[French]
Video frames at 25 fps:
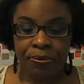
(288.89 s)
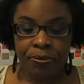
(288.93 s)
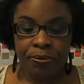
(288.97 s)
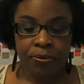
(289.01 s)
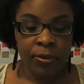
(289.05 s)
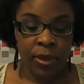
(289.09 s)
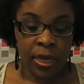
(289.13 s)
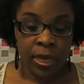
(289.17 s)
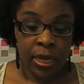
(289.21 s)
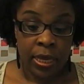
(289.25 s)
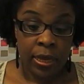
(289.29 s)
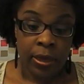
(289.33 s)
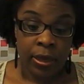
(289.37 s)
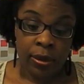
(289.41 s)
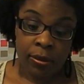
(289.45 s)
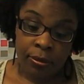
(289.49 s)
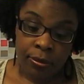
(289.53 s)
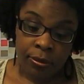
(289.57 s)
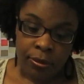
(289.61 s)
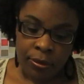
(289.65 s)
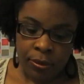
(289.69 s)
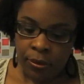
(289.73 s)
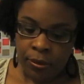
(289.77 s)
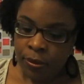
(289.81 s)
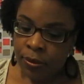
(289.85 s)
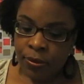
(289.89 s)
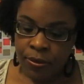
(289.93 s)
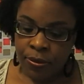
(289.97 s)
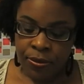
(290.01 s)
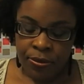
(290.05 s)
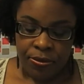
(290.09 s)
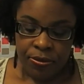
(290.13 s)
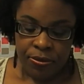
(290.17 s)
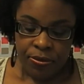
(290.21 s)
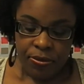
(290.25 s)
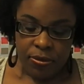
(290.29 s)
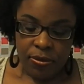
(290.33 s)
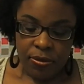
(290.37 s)
mais
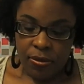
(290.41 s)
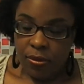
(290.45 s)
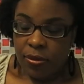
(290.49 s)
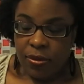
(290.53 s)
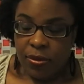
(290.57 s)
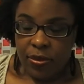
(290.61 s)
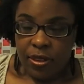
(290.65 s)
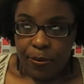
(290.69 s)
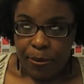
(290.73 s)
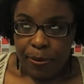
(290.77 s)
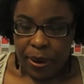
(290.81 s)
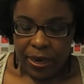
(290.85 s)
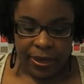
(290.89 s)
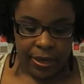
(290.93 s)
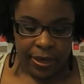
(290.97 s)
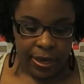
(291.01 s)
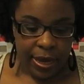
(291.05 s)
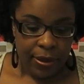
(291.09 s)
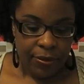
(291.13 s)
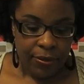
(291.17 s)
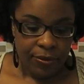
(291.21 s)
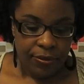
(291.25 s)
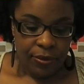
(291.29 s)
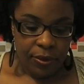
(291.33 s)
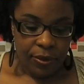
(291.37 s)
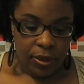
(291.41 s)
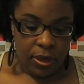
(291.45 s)
c'est pas le cas.